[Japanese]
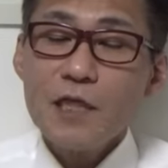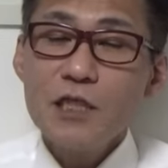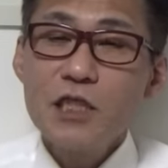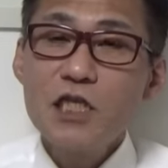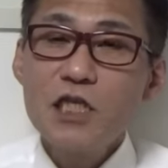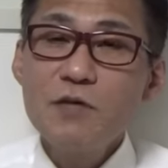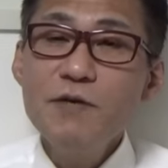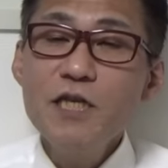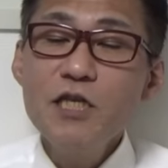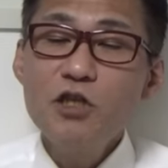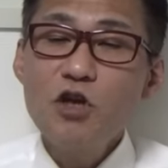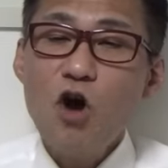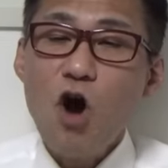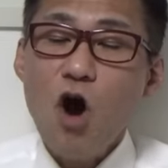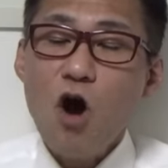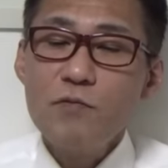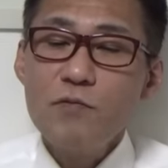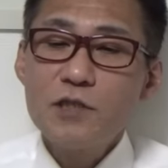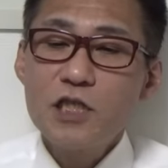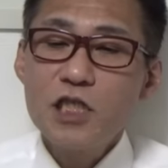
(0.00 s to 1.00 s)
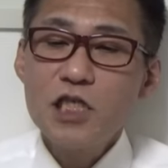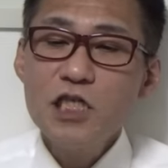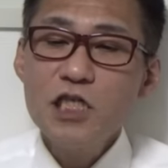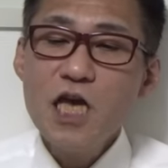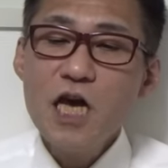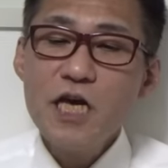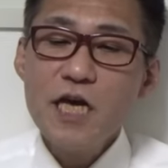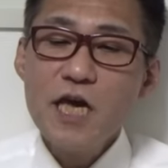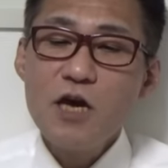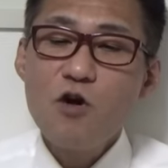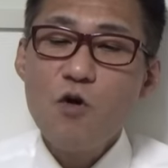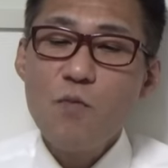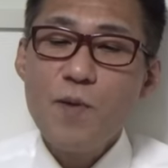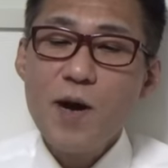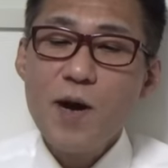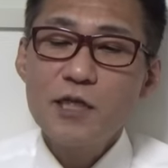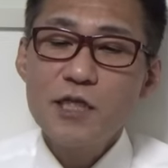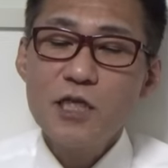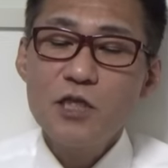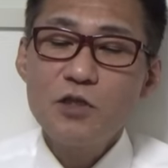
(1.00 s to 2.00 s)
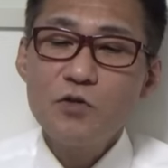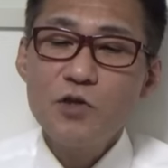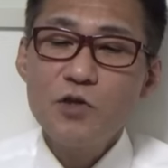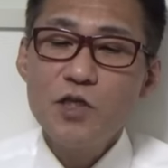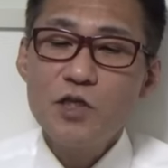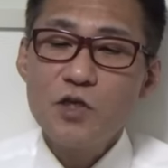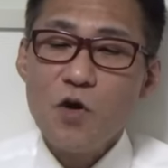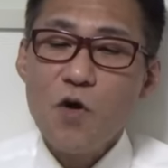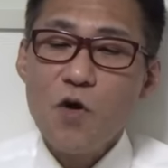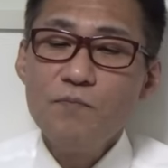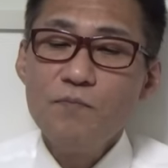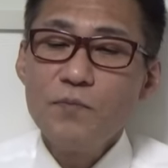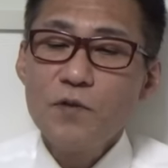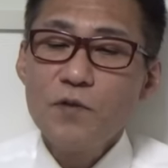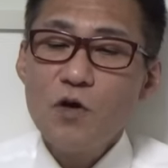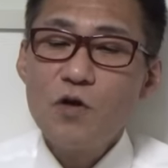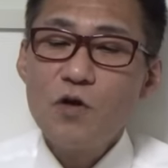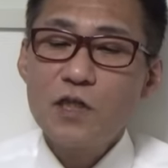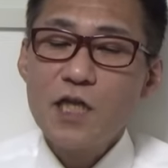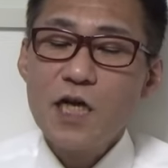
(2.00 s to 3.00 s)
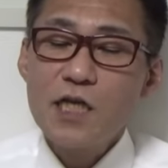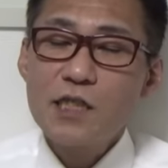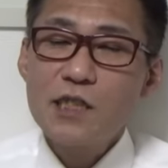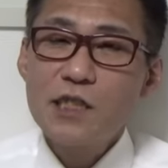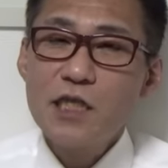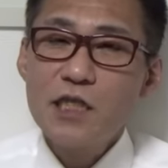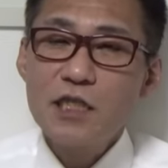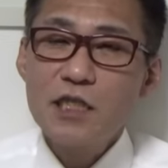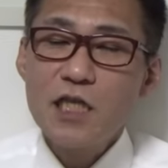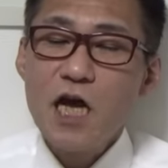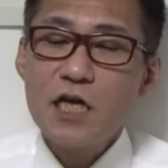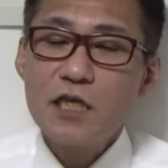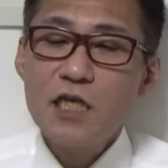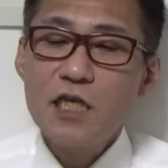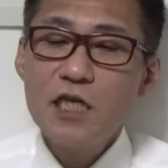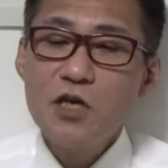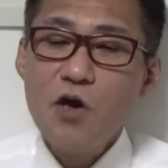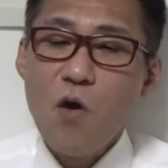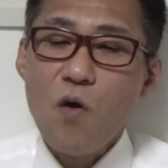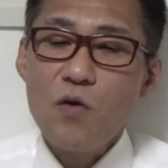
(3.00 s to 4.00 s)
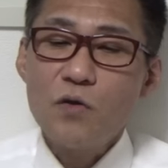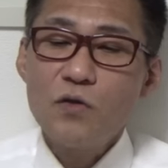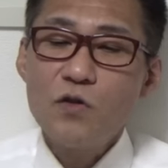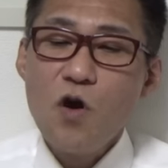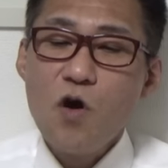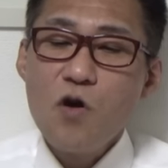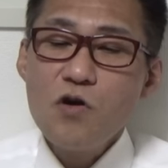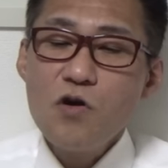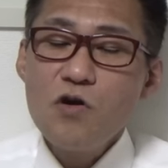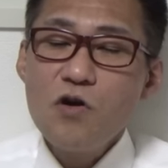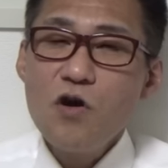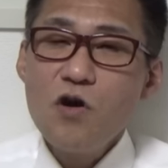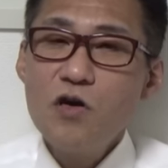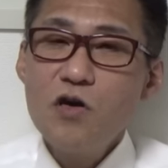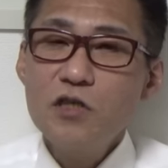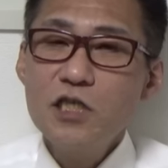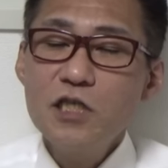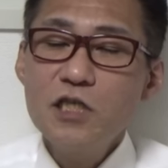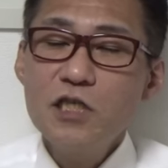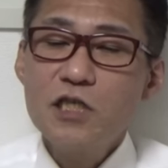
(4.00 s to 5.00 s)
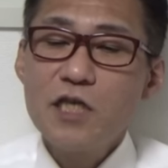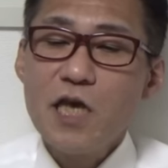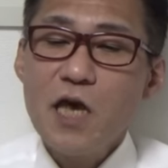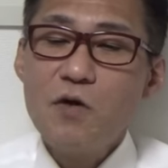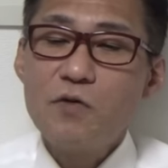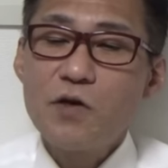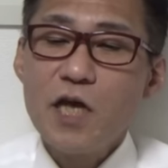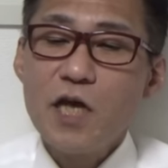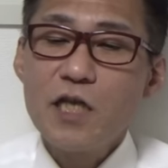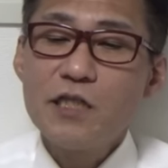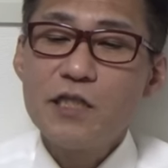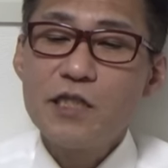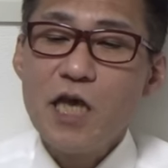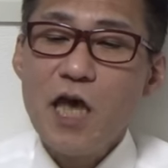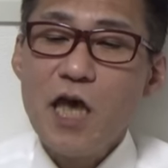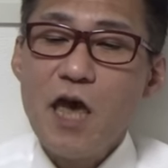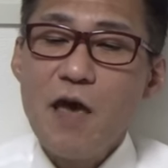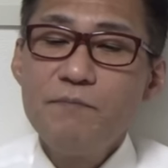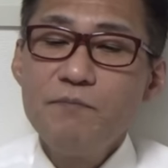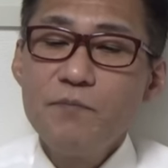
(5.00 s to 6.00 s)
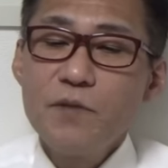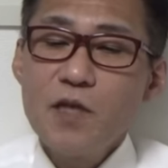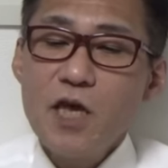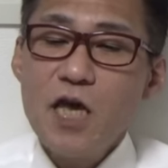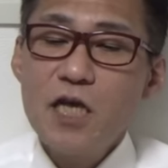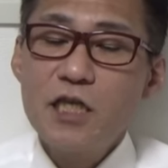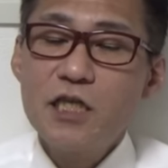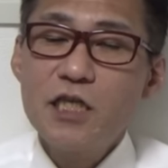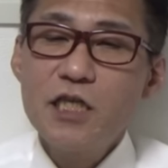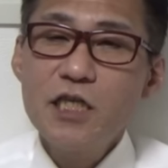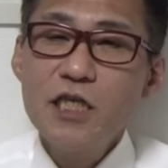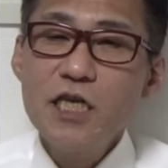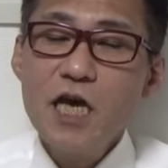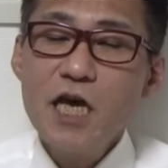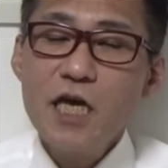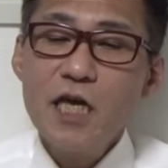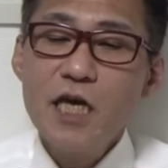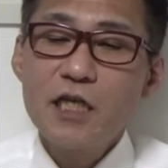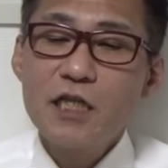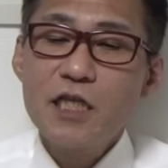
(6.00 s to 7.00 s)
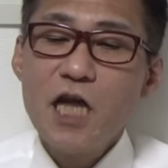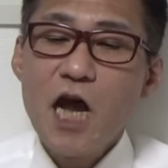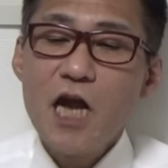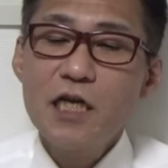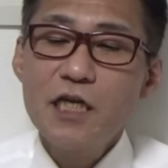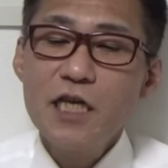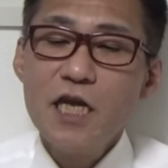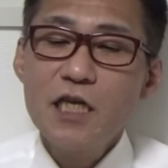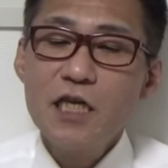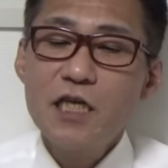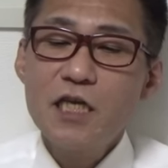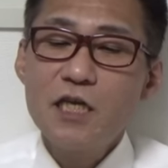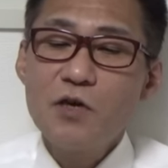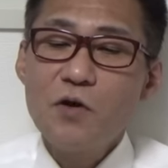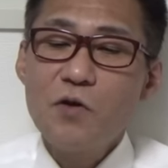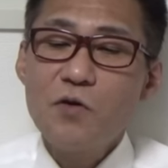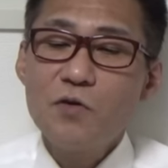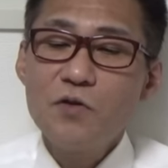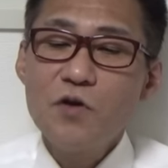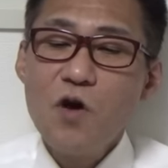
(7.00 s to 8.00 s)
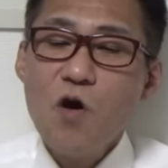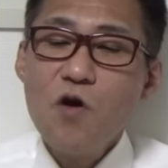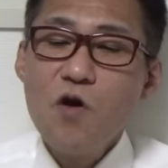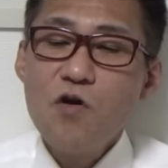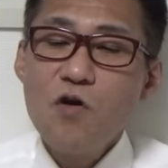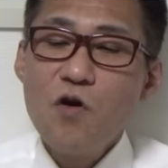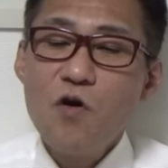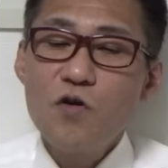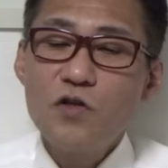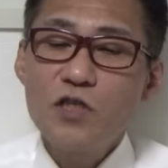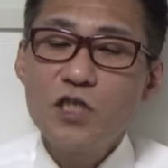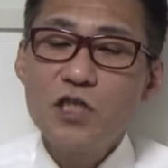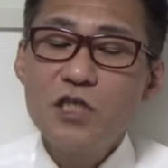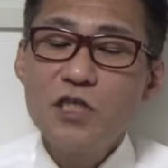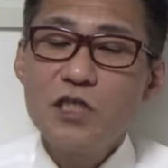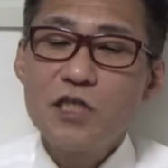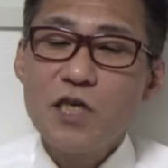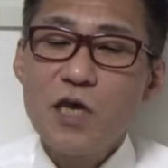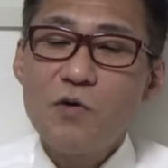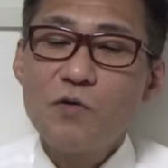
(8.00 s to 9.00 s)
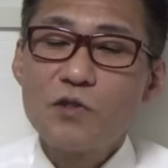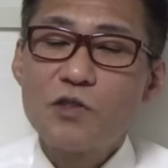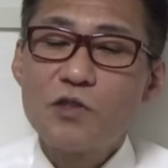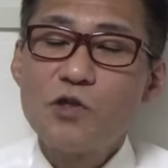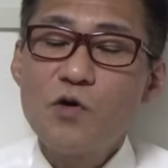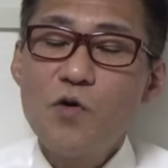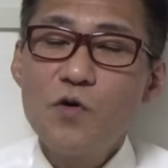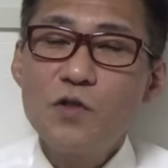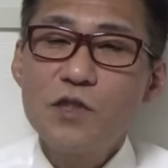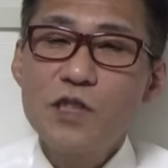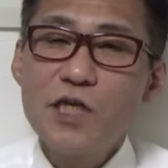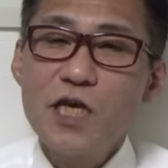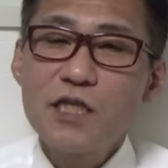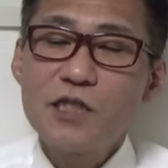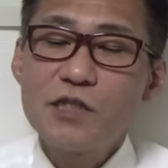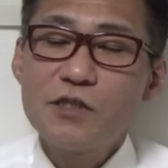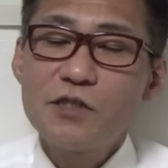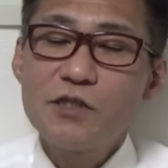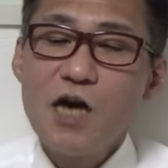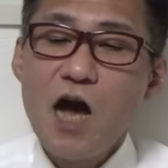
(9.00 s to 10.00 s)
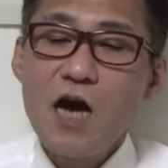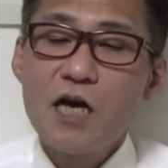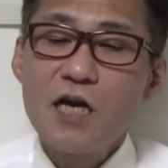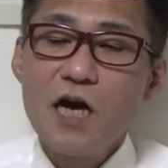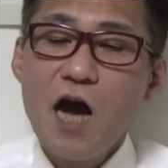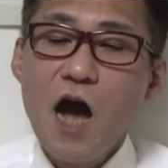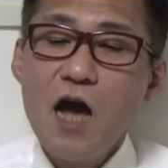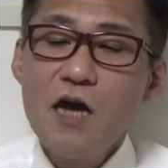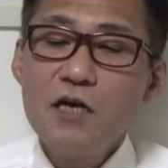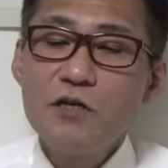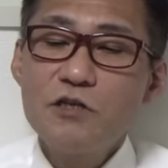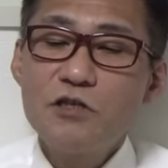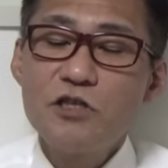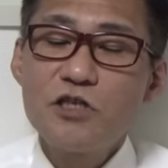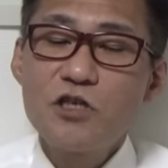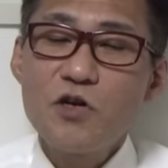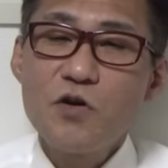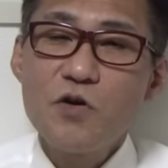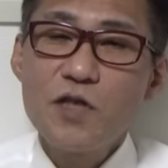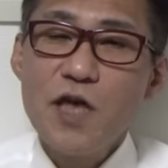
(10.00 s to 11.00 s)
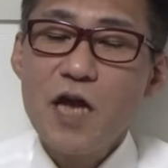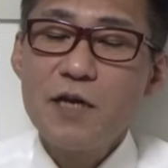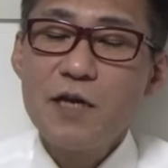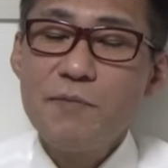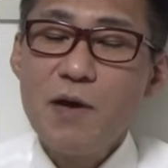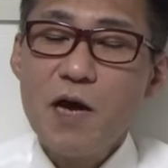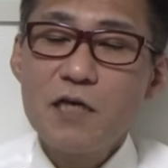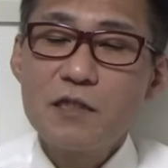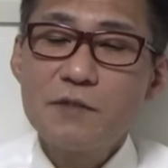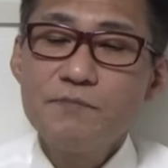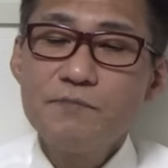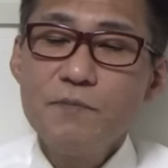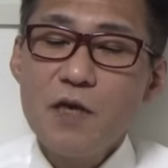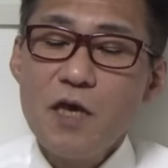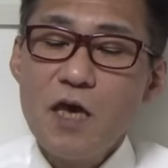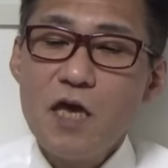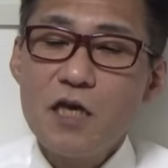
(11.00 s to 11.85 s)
自民党、賃上げ5%以上を達成した企業の法人税を減税、えー、賃上げが足りない企業の法人税を増税する案が浮上であります。